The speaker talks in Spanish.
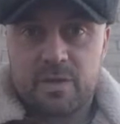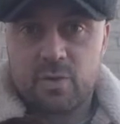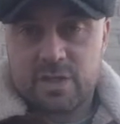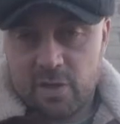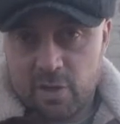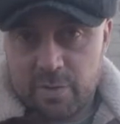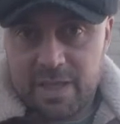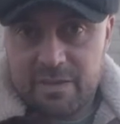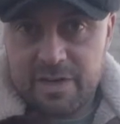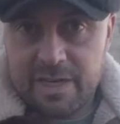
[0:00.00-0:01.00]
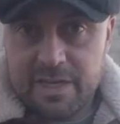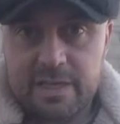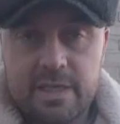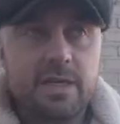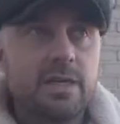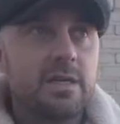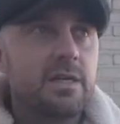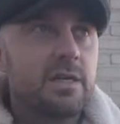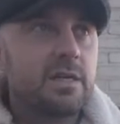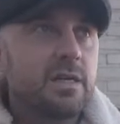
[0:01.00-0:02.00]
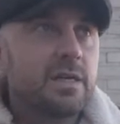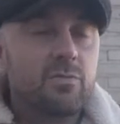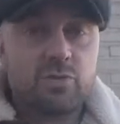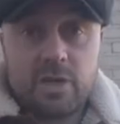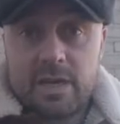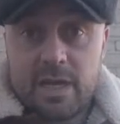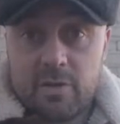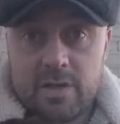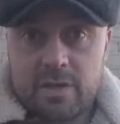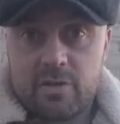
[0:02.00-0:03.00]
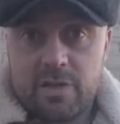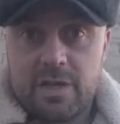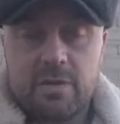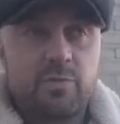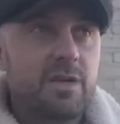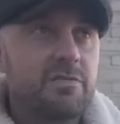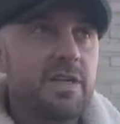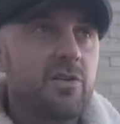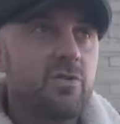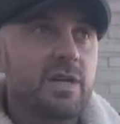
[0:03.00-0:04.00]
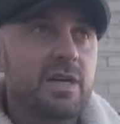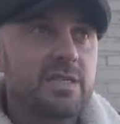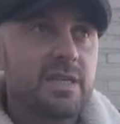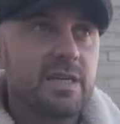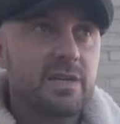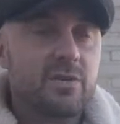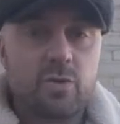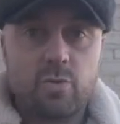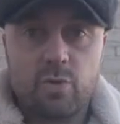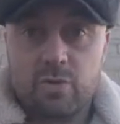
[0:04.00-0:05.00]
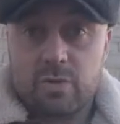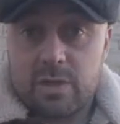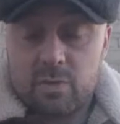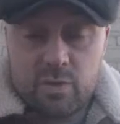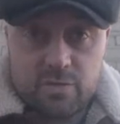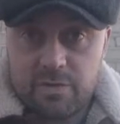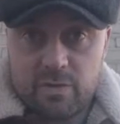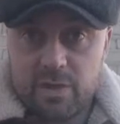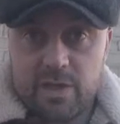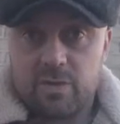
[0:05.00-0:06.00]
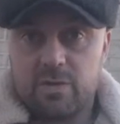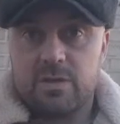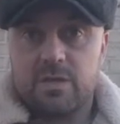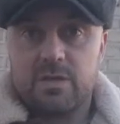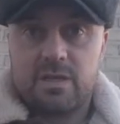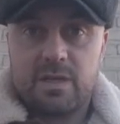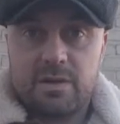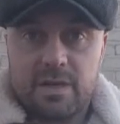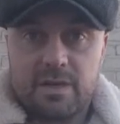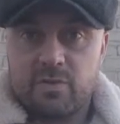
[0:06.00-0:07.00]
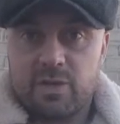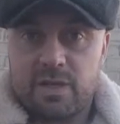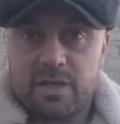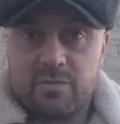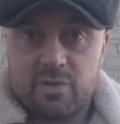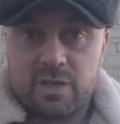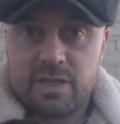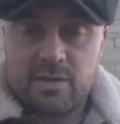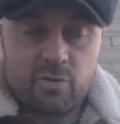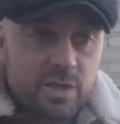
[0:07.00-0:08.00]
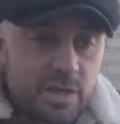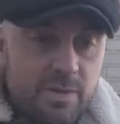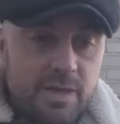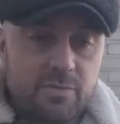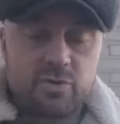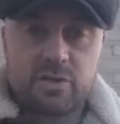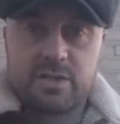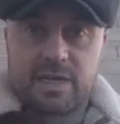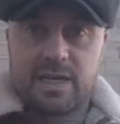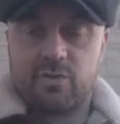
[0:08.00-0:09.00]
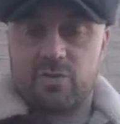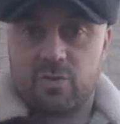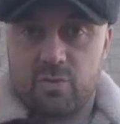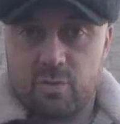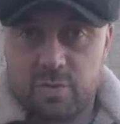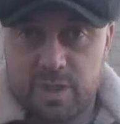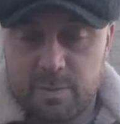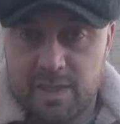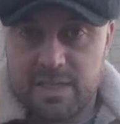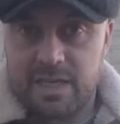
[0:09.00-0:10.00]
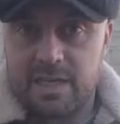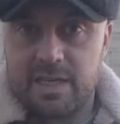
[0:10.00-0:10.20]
un estilo de vida diferente que, hemos generado alrededor de él, porque al final lo deja de ser como, como si fuera un hijo, la verdad, porque, porque te conlleva pues sacarlo tres veces al